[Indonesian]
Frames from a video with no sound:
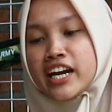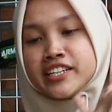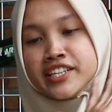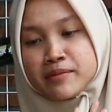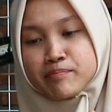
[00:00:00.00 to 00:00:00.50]
yang
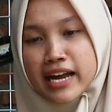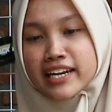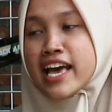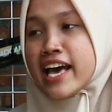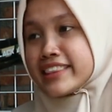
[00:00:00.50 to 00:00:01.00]
di depan
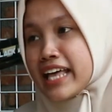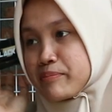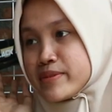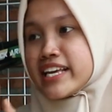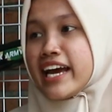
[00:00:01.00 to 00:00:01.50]

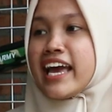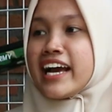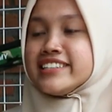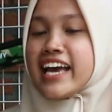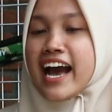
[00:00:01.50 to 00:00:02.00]
tapi
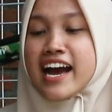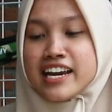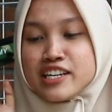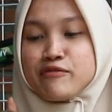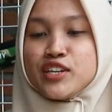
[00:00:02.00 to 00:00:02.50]
sayangnya
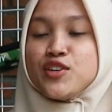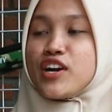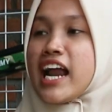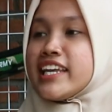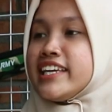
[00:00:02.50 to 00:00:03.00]
di video
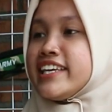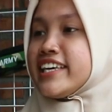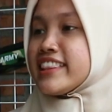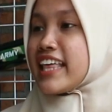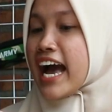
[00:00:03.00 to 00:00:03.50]
kali ini
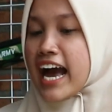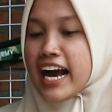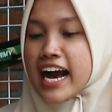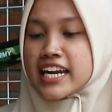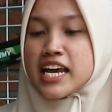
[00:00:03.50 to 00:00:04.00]
kita
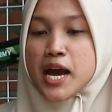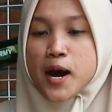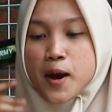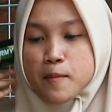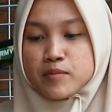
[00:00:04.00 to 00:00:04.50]
akan
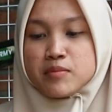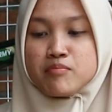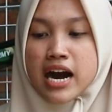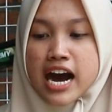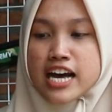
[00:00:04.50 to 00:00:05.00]

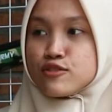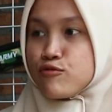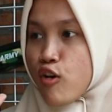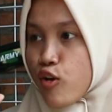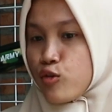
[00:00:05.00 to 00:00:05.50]
membahas
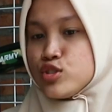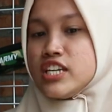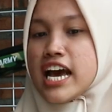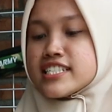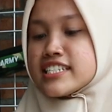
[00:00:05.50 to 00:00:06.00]
fokus
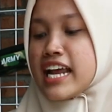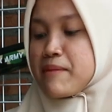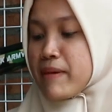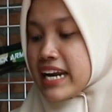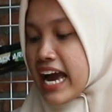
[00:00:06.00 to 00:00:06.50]
ya
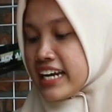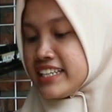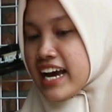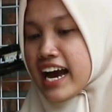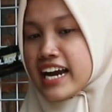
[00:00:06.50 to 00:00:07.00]
senapan angin
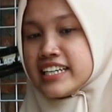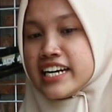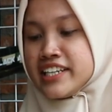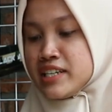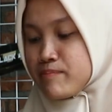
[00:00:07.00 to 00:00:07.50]
yang ada
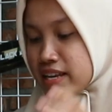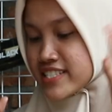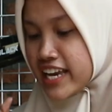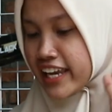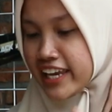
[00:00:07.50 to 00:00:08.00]
di depan
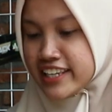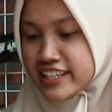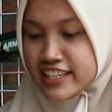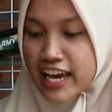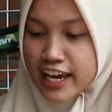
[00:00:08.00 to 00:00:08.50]
saya
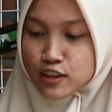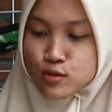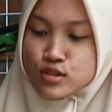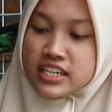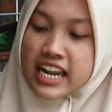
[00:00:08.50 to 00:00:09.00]
ini yaitu
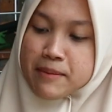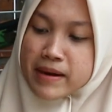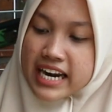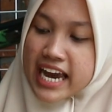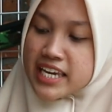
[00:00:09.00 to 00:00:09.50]

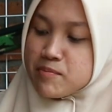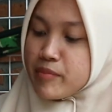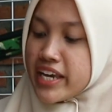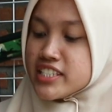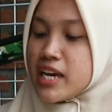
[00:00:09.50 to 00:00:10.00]
senapan angin
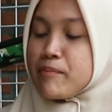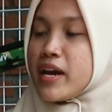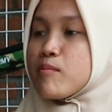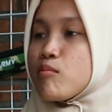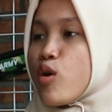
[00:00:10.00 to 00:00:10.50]

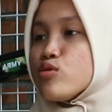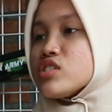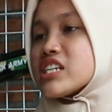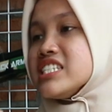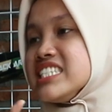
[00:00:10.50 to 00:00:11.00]
PCP
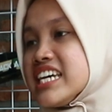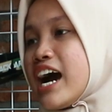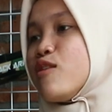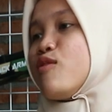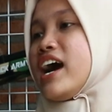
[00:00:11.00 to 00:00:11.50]
Mauser
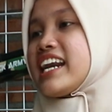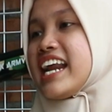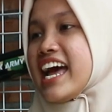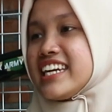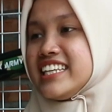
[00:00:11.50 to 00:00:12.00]

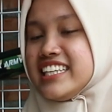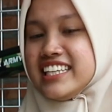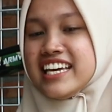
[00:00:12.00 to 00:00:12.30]
Jawarani.